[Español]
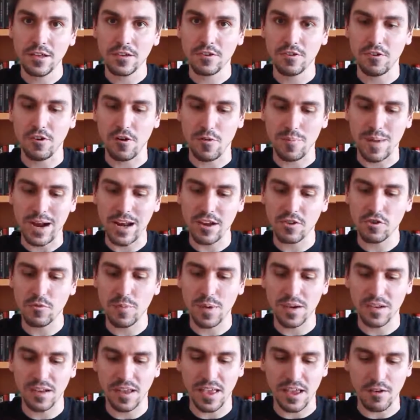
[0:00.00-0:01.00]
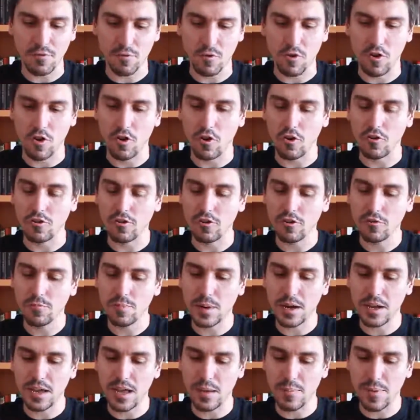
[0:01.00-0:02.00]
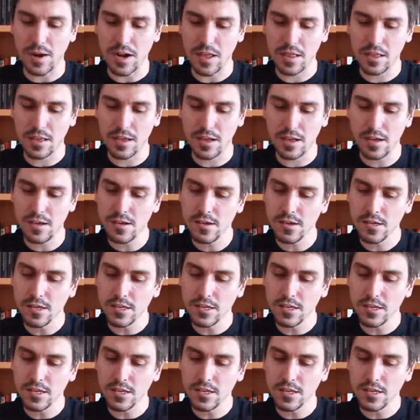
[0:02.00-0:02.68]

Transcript: Normal es Super Saiyan 1 o 2 para que aparezca.